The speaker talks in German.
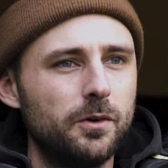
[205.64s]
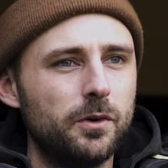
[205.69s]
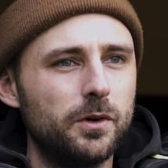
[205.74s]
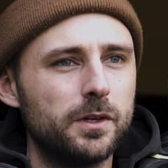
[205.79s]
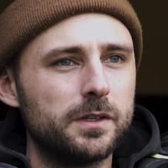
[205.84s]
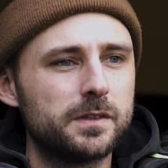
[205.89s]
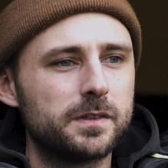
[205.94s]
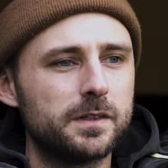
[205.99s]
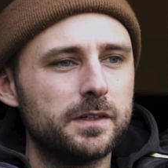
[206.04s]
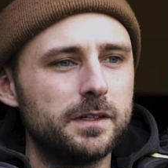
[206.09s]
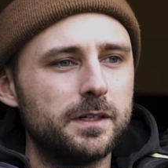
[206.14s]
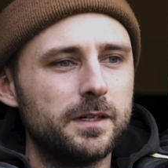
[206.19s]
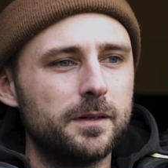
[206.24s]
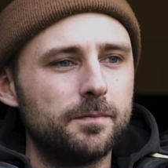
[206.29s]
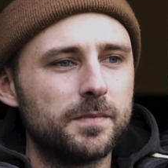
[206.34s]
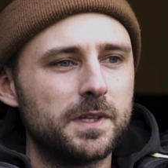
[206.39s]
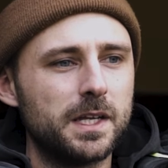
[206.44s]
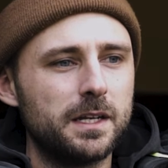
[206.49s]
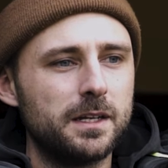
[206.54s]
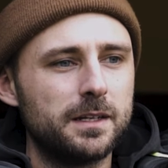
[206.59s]
und
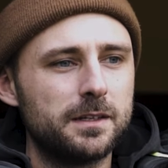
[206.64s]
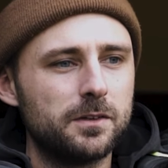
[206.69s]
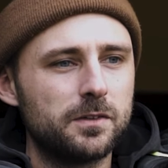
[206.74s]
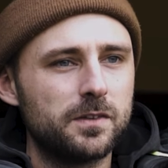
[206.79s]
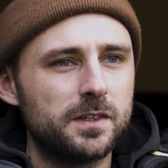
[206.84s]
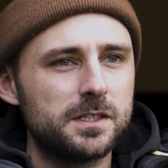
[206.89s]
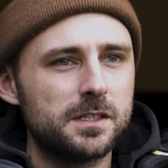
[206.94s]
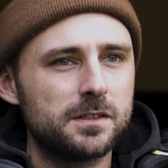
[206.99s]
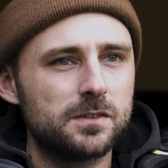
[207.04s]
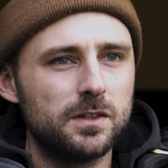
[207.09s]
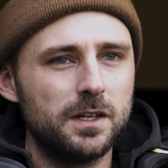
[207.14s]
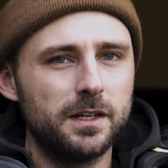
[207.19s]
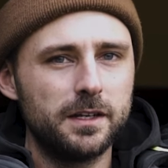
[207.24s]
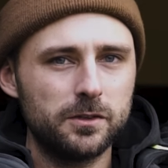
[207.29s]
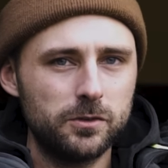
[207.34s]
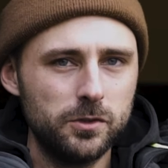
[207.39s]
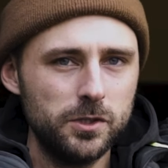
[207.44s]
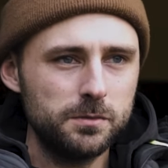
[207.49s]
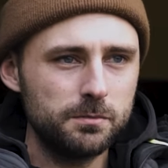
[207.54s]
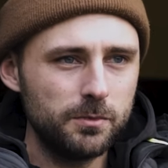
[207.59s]
ähm, dann halt auch sicher zu lernen.
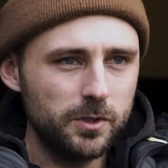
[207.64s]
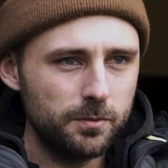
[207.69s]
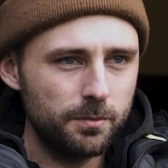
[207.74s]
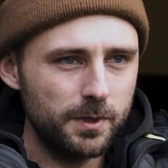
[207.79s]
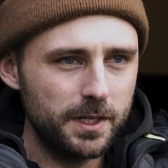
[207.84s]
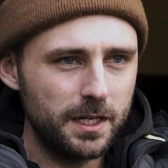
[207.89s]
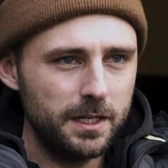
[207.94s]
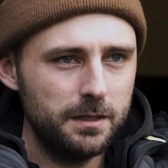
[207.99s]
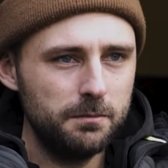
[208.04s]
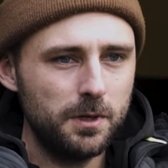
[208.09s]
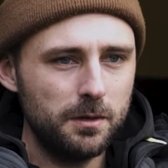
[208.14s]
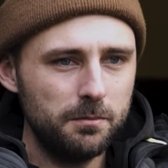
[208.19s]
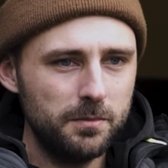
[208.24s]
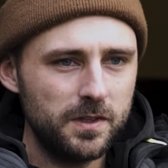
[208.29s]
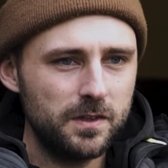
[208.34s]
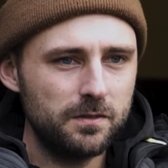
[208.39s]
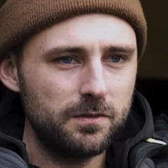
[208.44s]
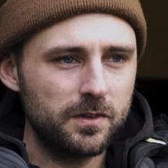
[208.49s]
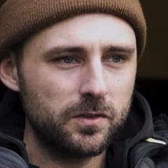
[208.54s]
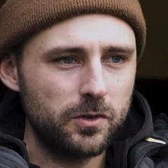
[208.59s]
Natürlich muss man dann immer ein
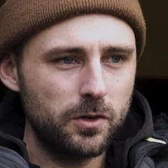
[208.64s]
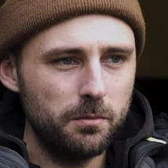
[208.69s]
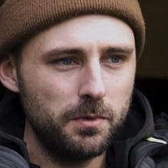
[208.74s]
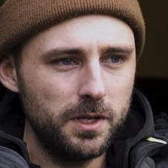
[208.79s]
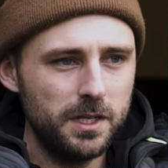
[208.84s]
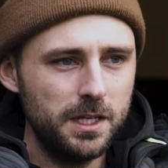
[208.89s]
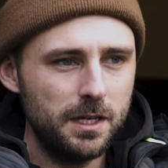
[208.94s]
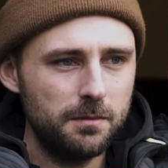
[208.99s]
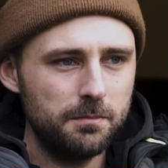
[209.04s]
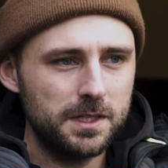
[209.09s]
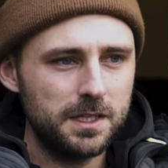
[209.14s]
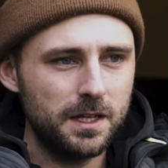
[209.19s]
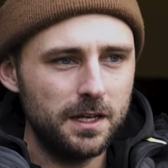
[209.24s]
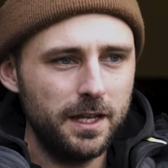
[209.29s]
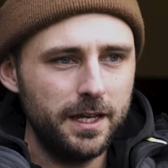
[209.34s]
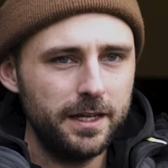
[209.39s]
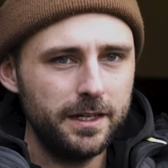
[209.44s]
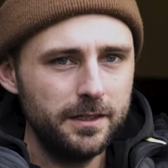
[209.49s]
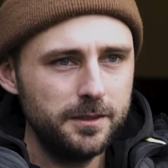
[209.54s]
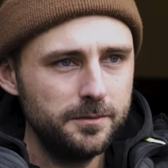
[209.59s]
bisschen was kombinieren mit der
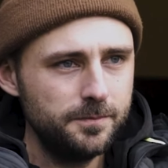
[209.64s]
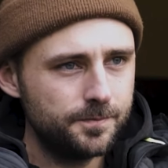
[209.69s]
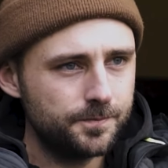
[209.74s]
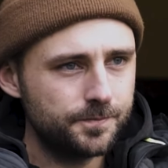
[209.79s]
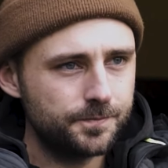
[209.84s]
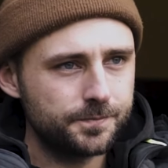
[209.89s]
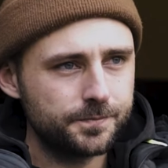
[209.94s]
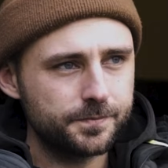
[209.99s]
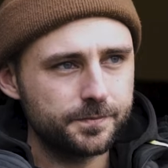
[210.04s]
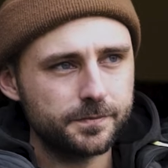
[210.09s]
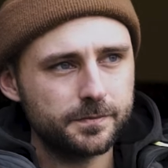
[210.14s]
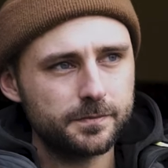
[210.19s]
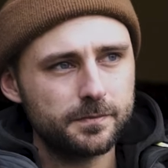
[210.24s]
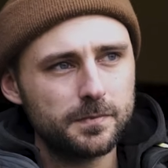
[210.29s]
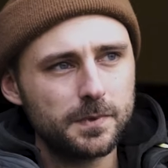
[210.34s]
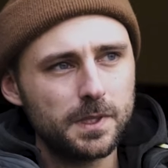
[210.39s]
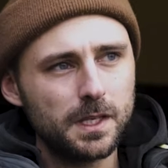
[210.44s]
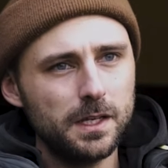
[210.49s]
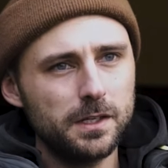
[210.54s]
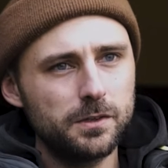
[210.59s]
Länge
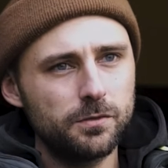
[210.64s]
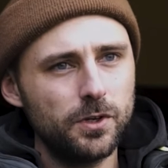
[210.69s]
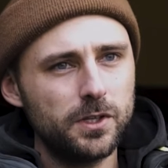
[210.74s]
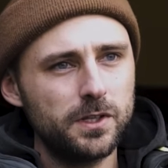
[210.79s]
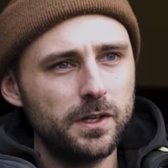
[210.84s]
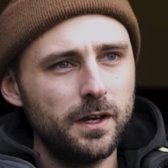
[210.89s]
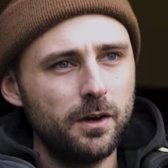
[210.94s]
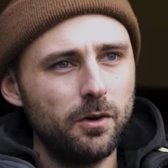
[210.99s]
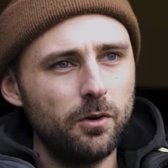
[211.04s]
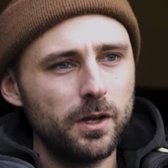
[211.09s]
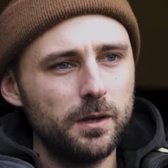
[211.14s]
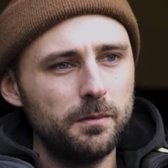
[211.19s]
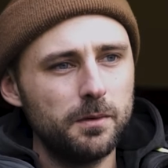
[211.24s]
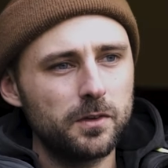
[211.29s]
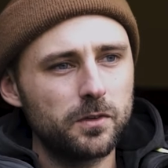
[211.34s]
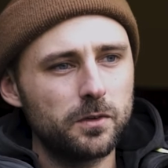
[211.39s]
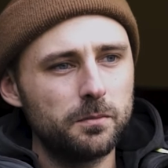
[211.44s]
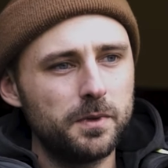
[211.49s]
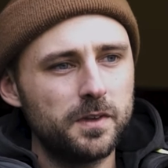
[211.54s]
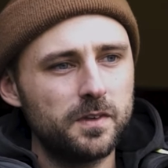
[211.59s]
Später auch
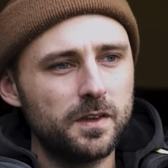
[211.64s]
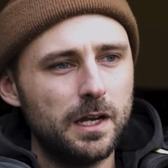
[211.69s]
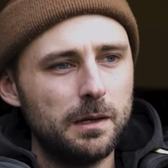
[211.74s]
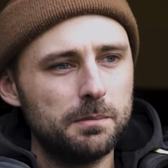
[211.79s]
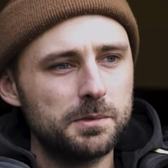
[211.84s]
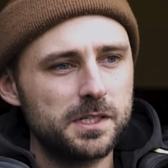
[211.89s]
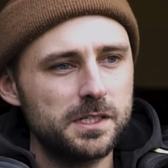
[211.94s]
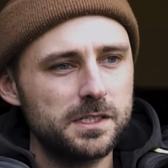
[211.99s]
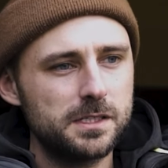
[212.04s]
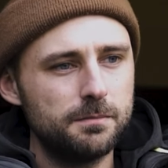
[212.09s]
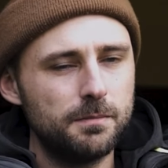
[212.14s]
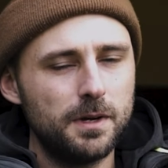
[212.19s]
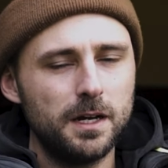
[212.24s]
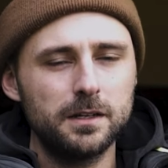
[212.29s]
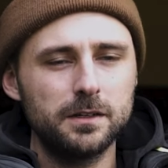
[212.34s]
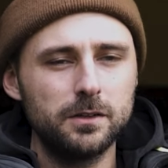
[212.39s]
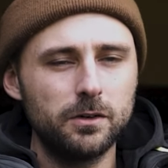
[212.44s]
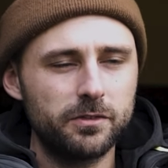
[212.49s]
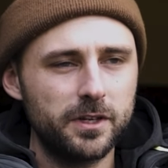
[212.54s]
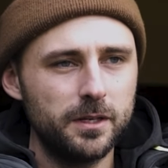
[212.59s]
immer so ein bisschen Abstriche
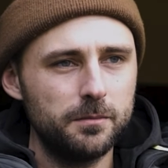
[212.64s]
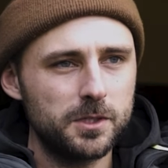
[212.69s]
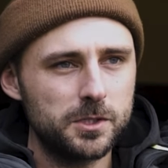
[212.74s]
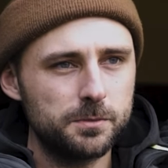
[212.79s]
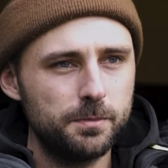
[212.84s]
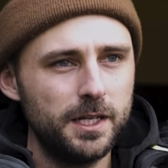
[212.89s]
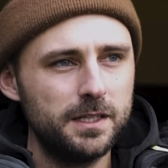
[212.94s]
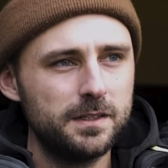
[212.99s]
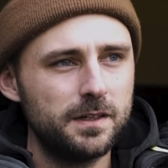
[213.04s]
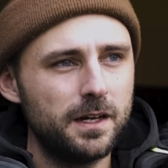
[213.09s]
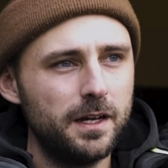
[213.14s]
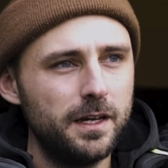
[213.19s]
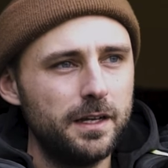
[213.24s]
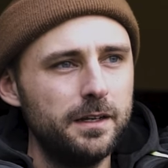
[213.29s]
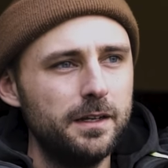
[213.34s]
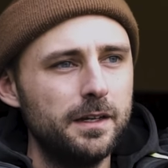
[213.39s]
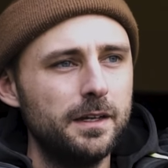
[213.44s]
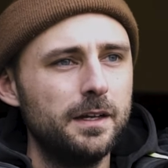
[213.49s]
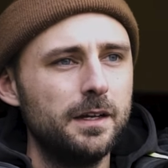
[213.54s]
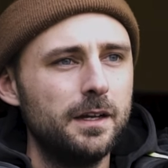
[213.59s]
macht, darauf gehen wir später ein,
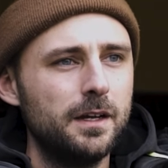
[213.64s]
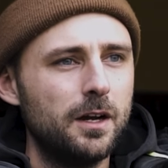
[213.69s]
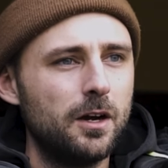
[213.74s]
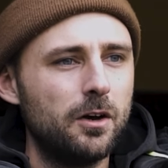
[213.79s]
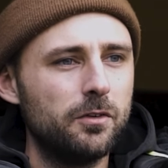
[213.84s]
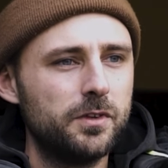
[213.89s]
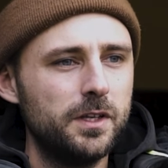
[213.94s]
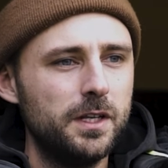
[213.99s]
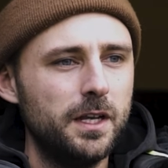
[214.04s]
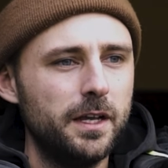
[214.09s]
auf die